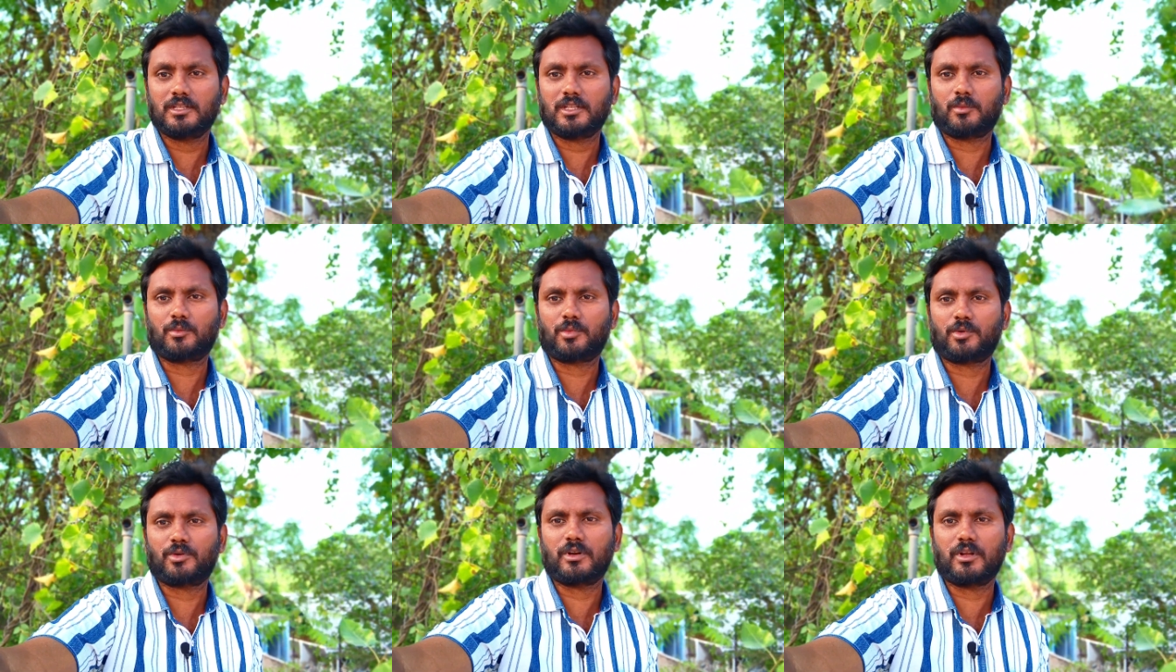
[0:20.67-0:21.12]

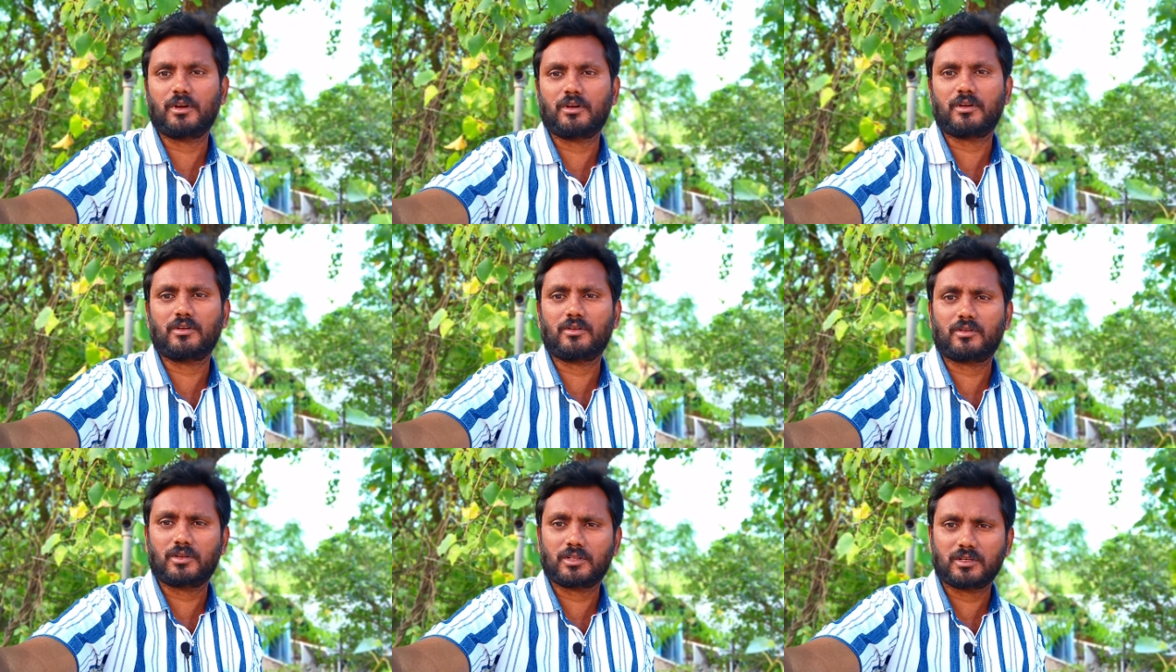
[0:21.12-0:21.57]
తప్పకుండా
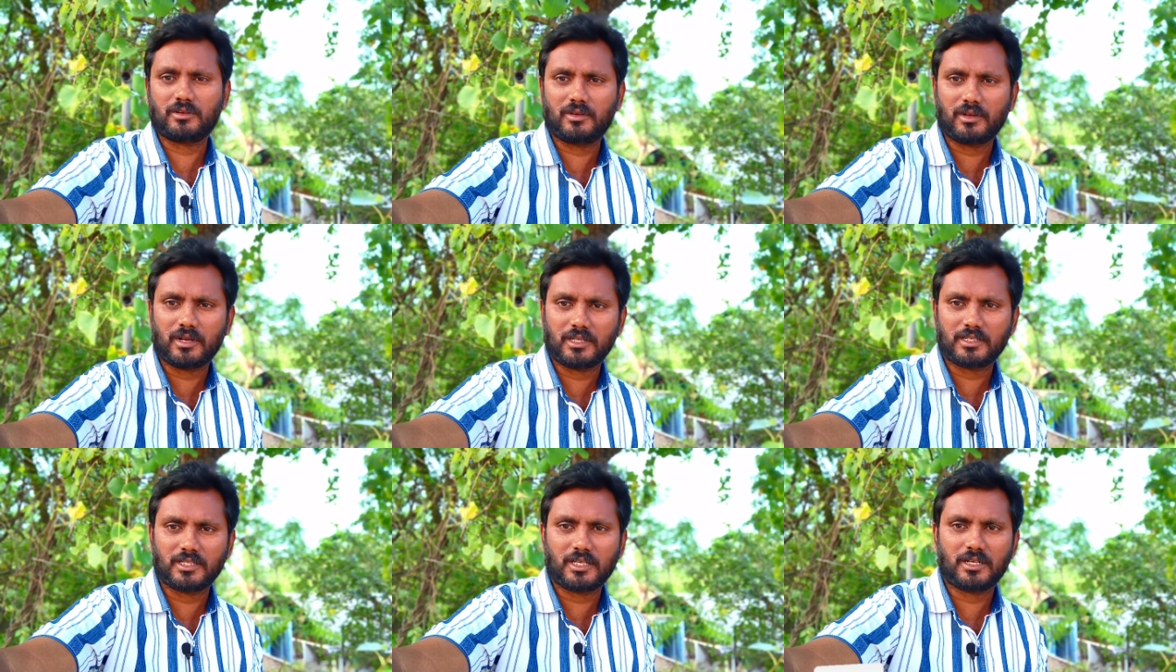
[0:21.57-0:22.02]
కొత్తగా
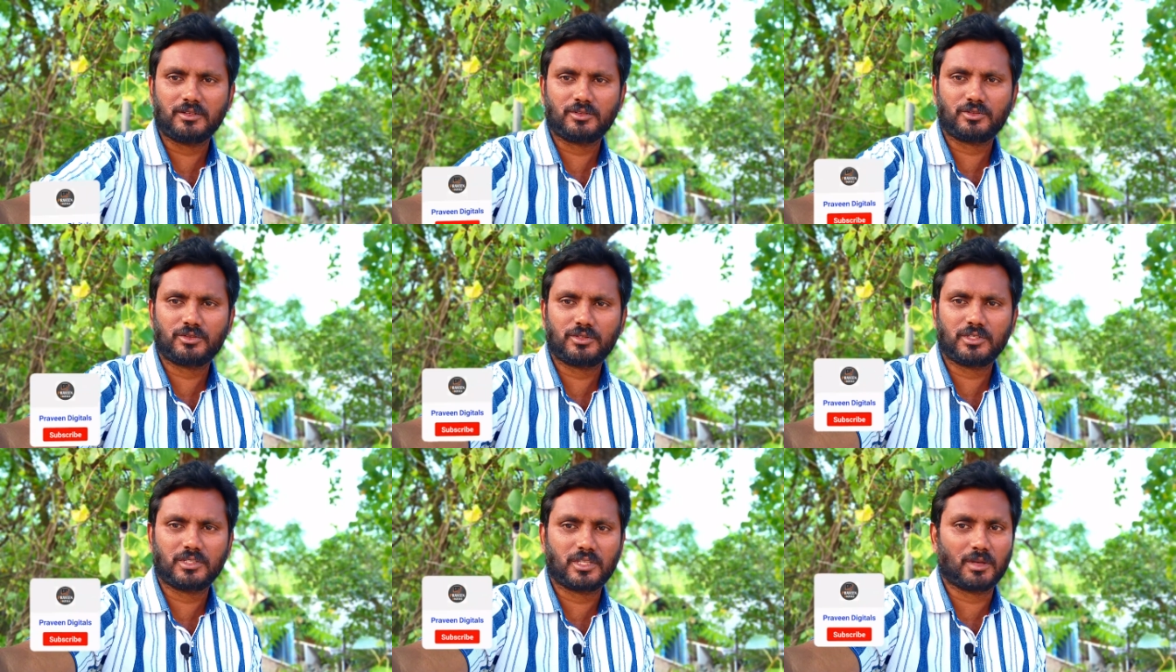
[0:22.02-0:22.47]
నా ఛానల్
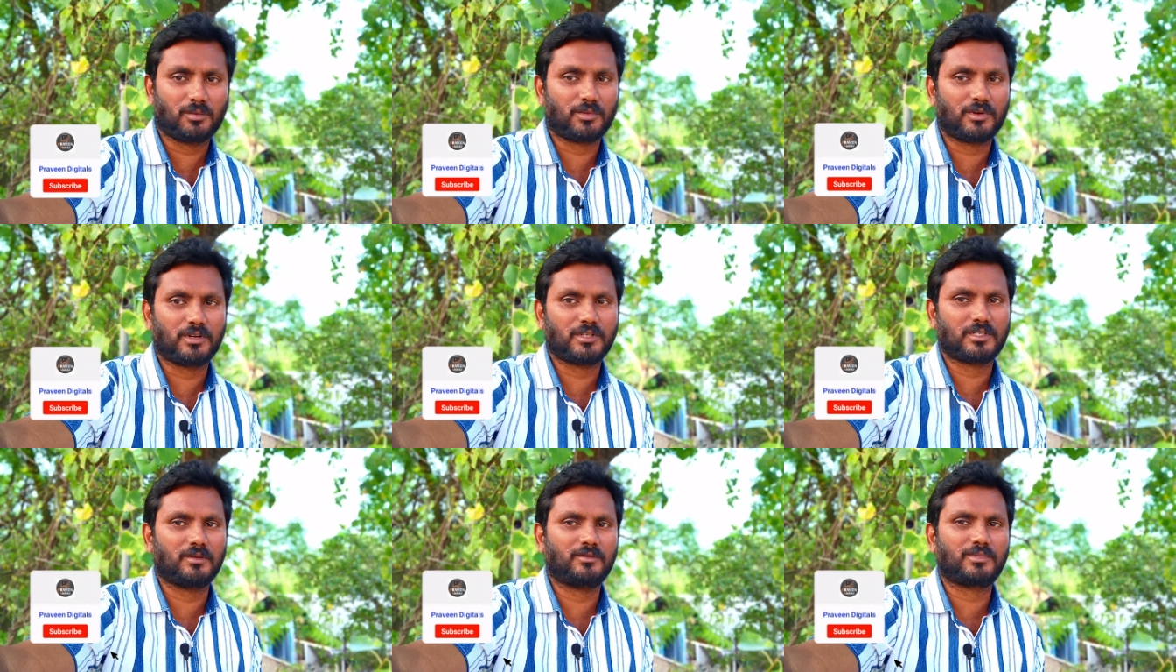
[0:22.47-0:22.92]
చూస్తే
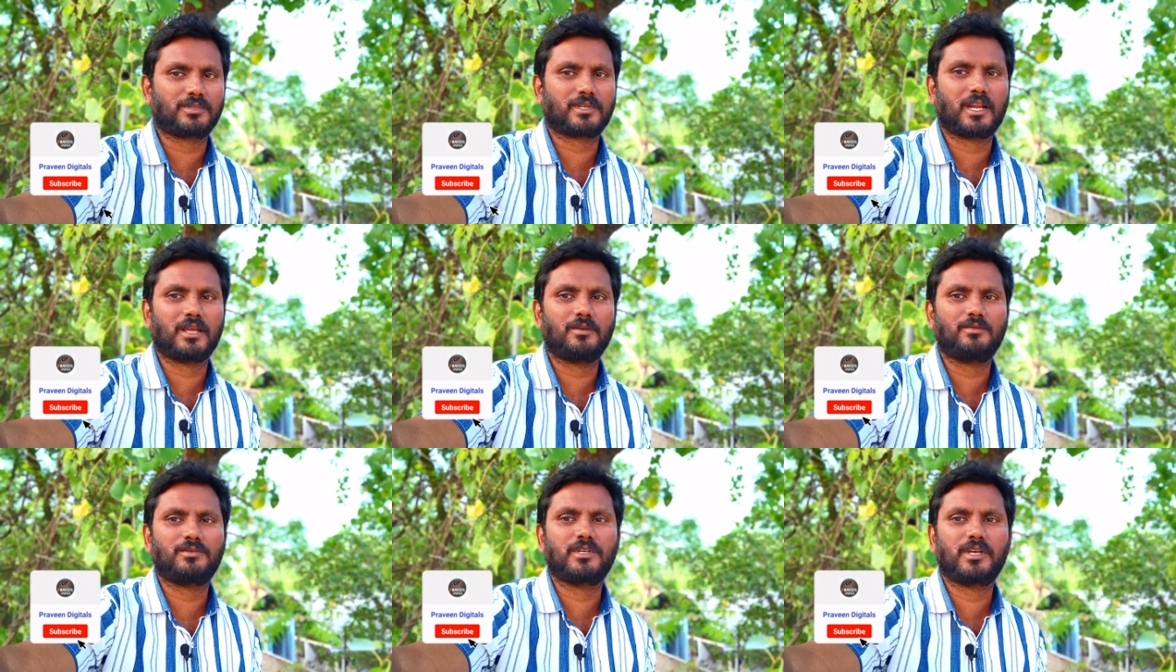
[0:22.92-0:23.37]
తప్పకుండా
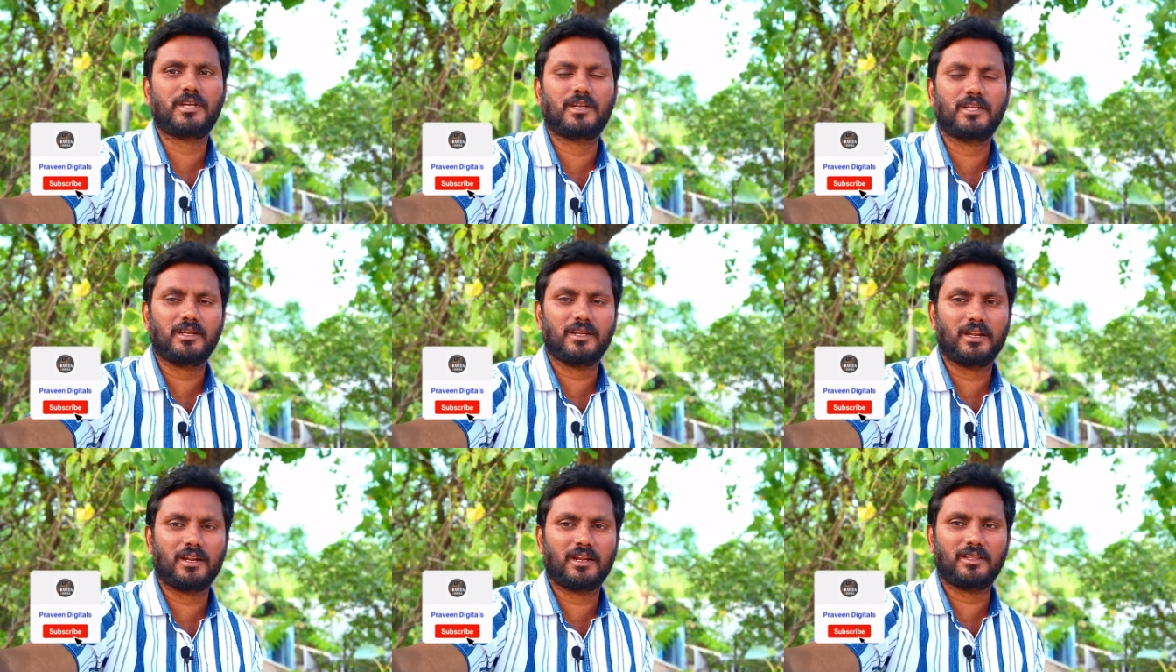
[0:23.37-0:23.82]
సబ్స్క్రైబ్
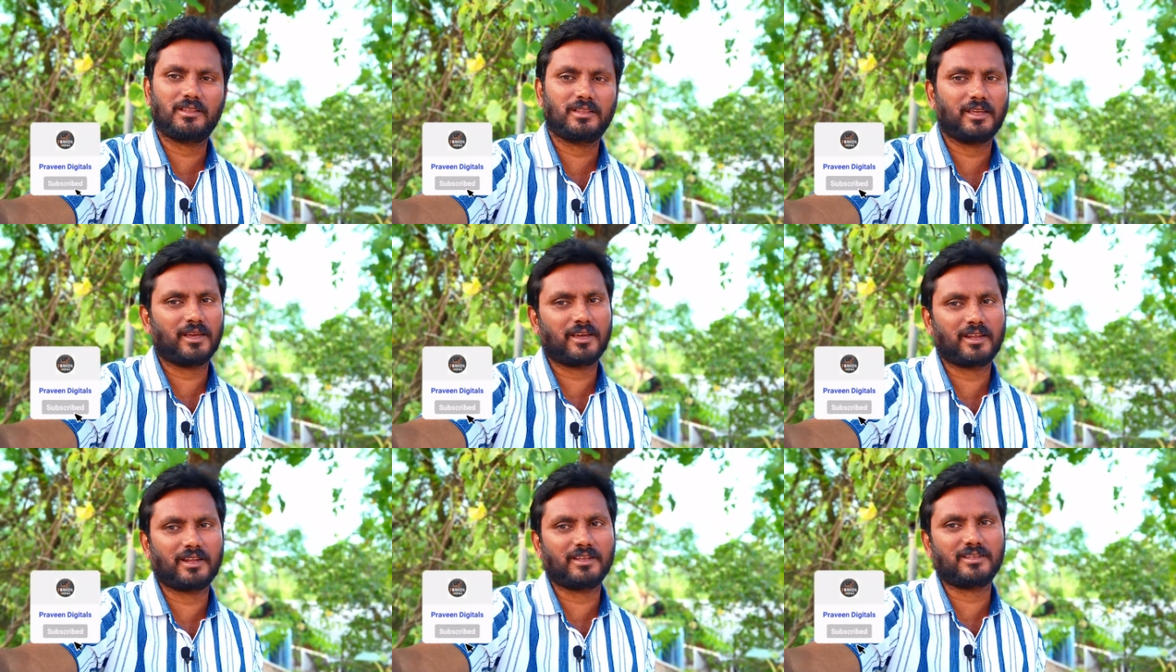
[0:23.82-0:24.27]
చేయండి నన్ను అయితే
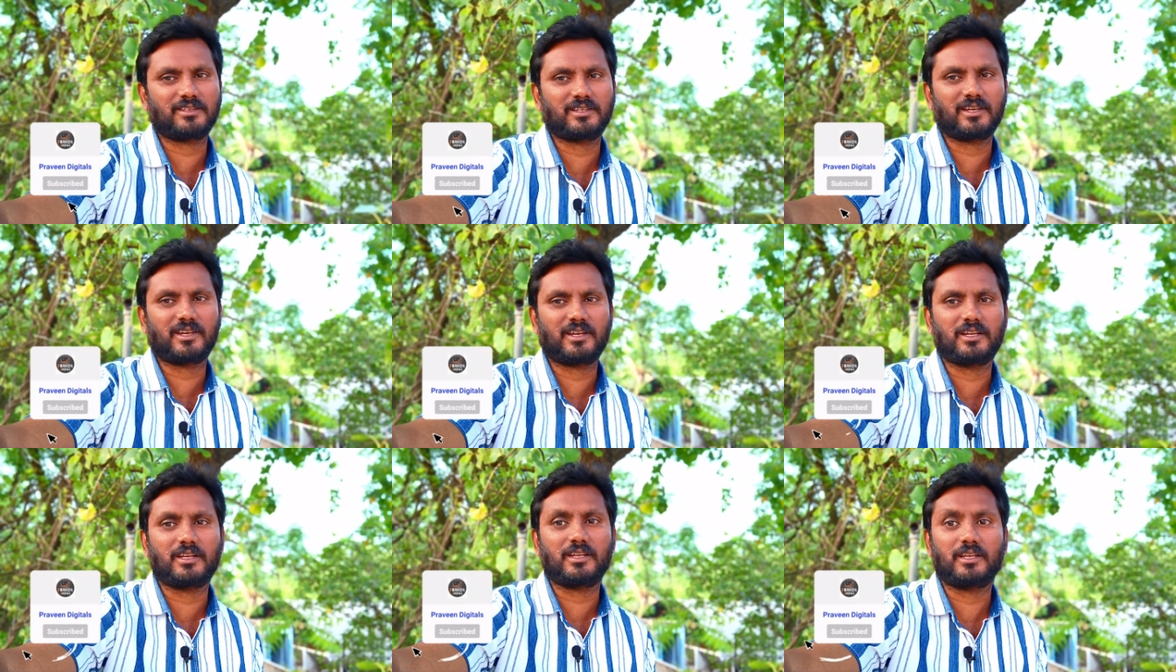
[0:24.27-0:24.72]
ఎంకరేజ్
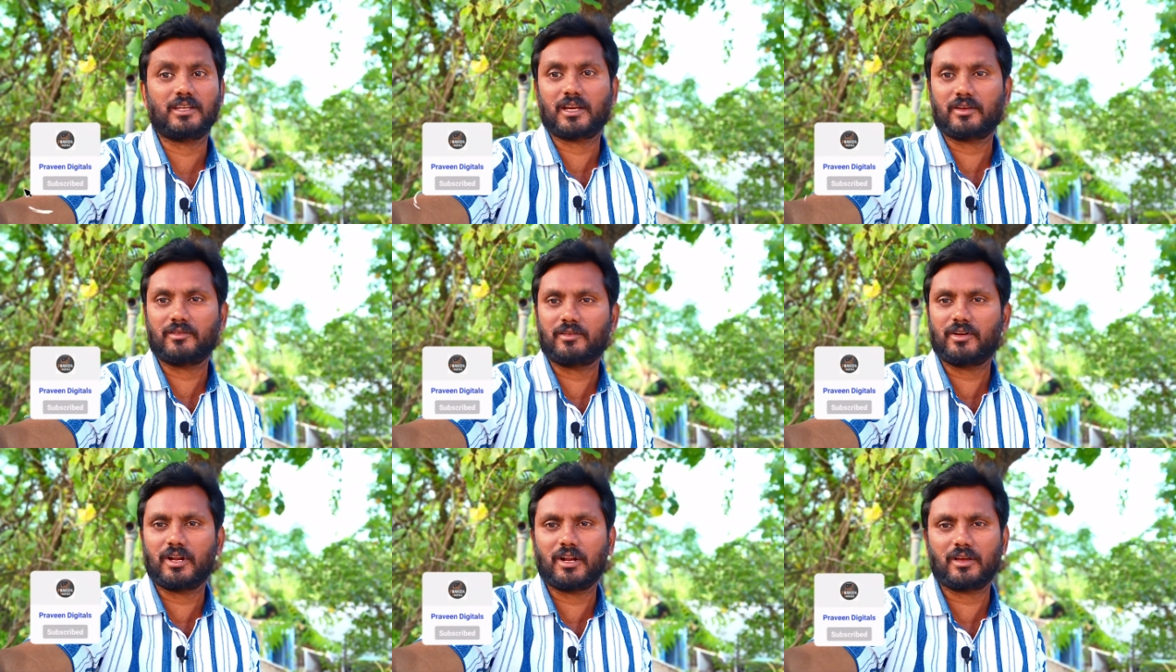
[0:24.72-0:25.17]
చేయండి
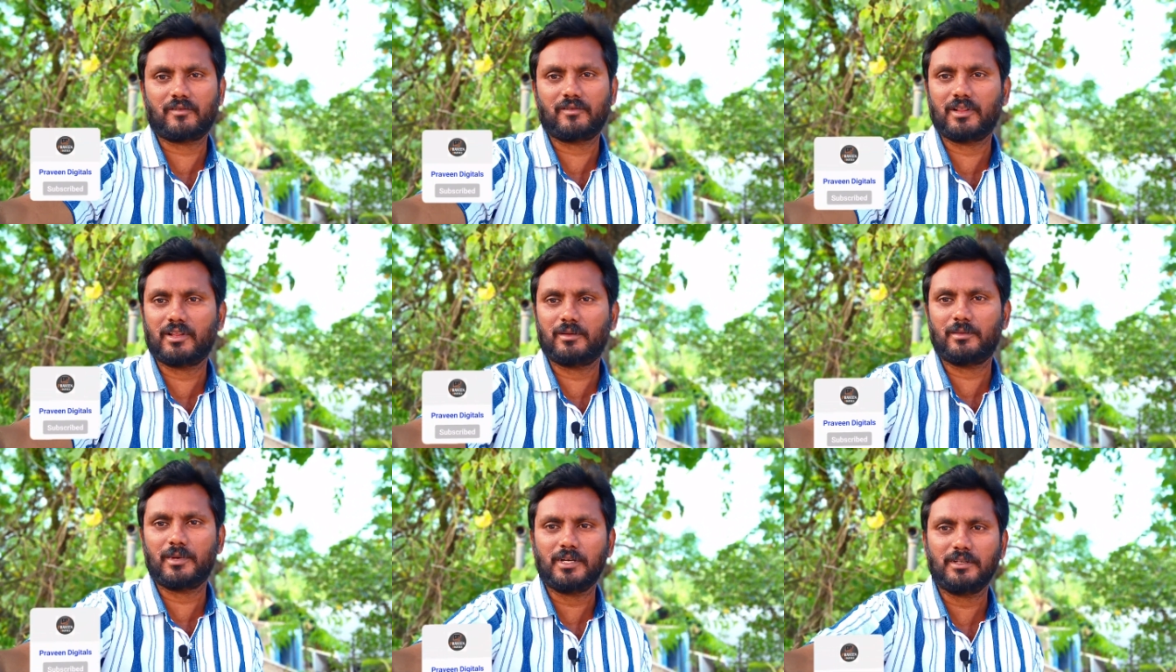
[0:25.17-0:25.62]
ఇక వీడియోలోకి
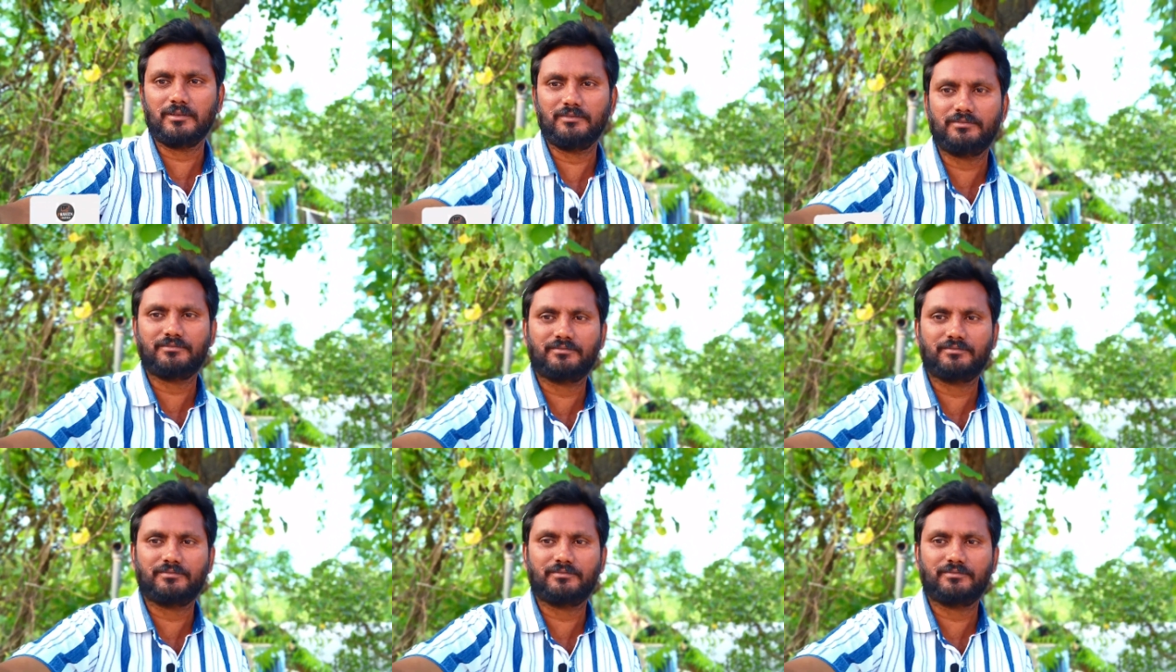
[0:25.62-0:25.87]
వెళ్దామా